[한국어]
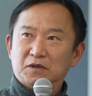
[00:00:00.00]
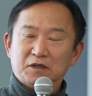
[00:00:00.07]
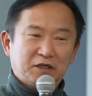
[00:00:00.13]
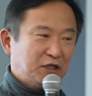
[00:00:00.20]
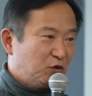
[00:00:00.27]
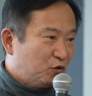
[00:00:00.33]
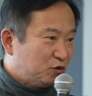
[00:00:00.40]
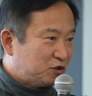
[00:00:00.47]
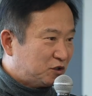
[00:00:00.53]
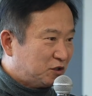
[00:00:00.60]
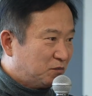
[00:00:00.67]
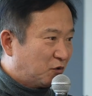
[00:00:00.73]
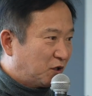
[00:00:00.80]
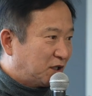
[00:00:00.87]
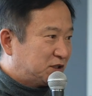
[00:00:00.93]
히구찌
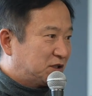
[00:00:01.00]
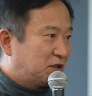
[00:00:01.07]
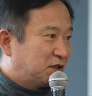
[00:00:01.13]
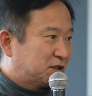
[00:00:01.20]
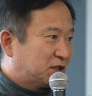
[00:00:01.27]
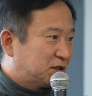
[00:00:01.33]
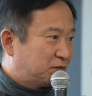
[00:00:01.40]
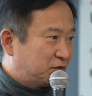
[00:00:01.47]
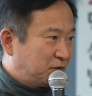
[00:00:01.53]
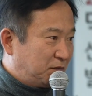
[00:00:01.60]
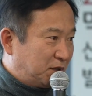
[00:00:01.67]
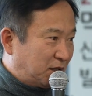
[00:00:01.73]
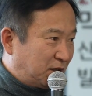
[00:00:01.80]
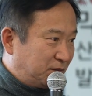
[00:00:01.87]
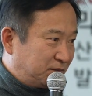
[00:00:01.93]
모야시는 회사
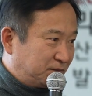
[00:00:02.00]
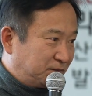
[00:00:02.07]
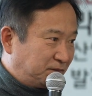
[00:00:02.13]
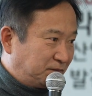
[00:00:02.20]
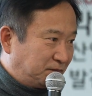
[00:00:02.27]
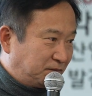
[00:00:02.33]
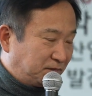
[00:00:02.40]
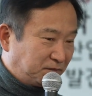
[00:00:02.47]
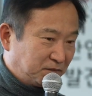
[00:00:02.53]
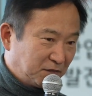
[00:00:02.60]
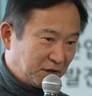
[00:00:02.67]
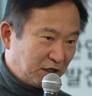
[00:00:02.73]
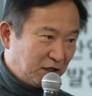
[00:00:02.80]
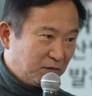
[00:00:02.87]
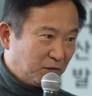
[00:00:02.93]
제품입니다.
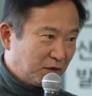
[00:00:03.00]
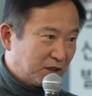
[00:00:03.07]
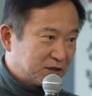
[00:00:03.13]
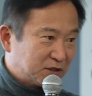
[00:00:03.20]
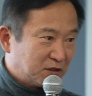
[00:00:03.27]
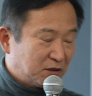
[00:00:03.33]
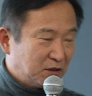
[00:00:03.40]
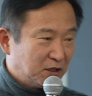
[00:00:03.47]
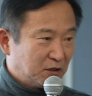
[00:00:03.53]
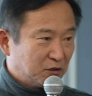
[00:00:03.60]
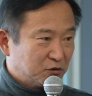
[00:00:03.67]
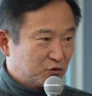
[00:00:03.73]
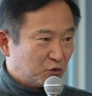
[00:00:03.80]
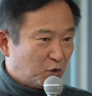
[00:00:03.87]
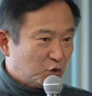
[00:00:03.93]
일본에서
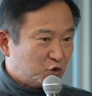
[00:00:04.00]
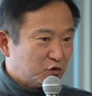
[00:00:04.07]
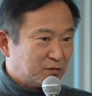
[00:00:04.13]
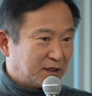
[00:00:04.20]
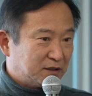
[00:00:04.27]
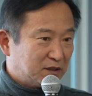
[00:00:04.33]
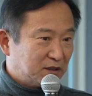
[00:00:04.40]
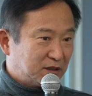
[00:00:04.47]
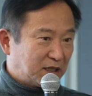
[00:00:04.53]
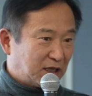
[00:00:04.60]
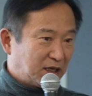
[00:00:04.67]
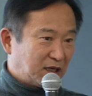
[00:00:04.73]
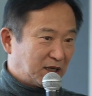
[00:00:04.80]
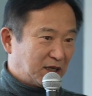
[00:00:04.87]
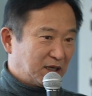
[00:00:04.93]
소주 만들
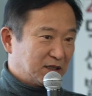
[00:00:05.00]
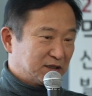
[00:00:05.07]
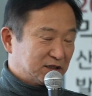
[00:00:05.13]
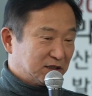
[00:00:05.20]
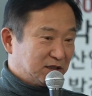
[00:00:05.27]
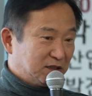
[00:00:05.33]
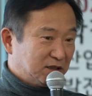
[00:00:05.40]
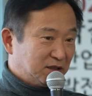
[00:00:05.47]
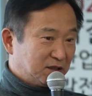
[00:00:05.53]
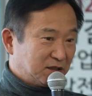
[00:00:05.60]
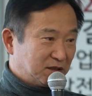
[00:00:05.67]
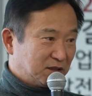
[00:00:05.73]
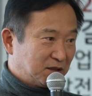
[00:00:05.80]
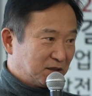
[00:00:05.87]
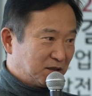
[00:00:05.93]
때 쓰는
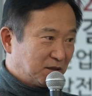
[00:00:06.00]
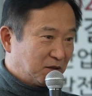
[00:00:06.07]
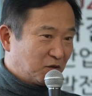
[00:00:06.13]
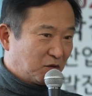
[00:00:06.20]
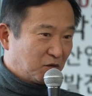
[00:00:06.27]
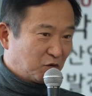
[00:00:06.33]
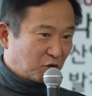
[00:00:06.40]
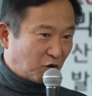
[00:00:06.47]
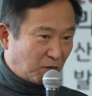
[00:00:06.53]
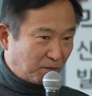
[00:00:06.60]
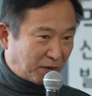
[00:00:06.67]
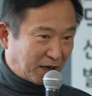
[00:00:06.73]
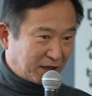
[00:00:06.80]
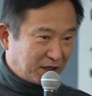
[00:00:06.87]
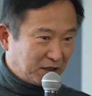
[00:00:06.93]

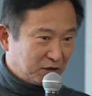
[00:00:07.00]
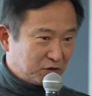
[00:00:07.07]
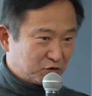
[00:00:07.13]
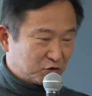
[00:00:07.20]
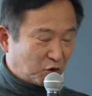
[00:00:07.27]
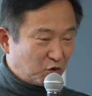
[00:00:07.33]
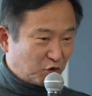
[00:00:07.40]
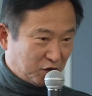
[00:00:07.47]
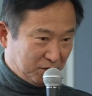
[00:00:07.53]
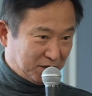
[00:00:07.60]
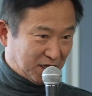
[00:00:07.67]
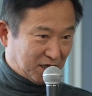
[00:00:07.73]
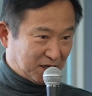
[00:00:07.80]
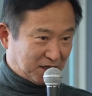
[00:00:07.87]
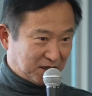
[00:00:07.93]
곰팡이 종구입니다.
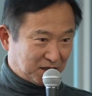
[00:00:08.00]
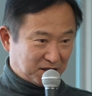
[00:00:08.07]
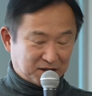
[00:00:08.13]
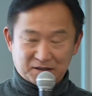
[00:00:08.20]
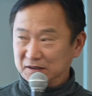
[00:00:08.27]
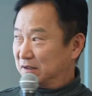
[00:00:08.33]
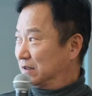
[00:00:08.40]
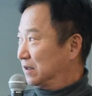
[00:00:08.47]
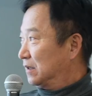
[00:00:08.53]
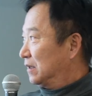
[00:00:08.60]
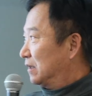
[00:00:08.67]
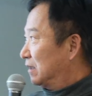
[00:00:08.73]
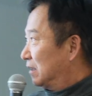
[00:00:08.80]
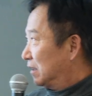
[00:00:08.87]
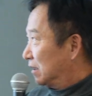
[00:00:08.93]

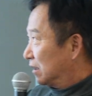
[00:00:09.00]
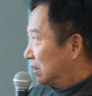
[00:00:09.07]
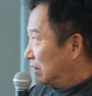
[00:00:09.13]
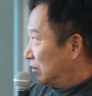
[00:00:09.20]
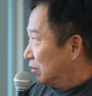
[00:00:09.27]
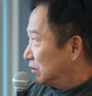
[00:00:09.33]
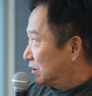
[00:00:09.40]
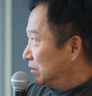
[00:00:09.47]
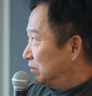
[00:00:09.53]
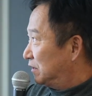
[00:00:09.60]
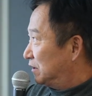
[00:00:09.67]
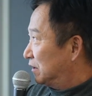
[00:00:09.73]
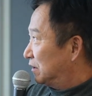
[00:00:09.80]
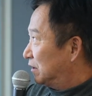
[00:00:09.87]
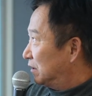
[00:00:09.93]
그리고
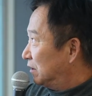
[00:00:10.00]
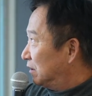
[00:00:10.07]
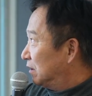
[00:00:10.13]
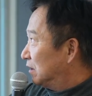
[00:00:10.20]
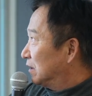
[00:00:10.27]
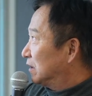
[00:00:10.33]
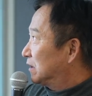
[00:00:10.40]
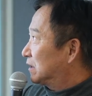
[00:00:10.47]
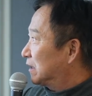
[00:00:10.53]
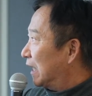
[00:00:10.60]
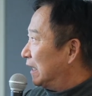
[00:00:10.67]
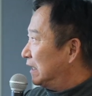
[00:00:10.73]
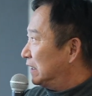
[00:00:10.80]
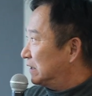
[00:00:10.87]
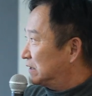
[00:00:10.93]
심지어는
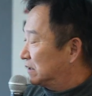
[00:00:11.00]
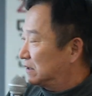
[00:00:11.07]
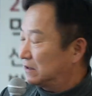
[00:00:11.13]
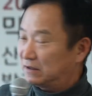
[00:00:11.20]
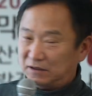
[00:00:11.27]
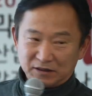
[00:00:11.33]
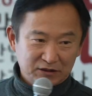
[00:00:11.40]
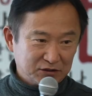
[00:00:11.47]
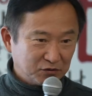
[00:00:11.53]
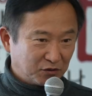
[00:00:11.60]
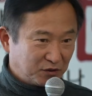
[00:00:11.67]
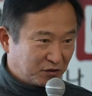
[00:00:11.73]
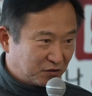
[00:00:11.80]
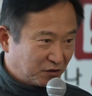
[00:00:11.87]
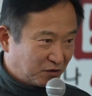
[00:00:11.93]
드라이 스트 쓰고
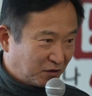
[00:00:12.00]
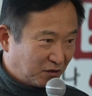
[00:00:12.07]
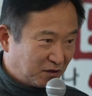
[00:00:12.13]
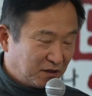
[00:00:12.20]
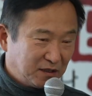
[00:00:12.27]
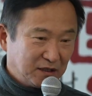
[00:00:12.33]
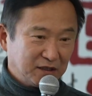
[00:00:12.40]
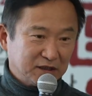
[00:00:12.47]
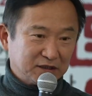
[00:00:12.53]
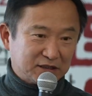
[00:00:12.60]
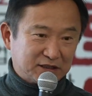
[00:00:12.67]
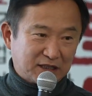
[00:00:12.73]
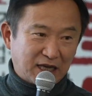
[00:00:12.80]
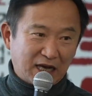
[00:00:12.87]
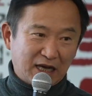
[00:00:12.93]
있고요.
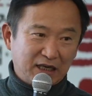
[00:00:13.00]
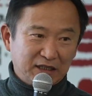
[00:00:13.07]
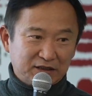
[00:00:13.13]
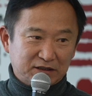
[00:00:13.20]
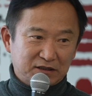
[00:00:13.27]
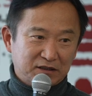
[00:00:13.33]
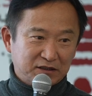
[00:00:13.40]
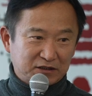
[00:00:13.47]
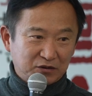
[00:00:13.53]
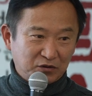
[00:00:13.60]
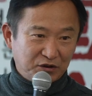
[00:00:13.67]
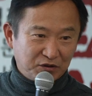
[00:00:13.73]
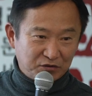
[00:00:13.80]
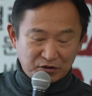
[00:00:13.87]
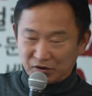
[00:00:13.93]
스타 이스트를 쓰고
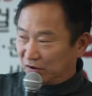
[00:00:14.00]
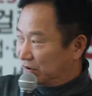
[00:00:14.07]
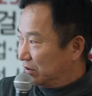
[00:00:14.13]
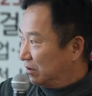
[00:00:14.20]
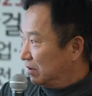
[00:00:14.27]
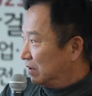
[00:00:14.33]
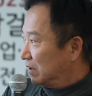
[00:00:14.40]
있고요.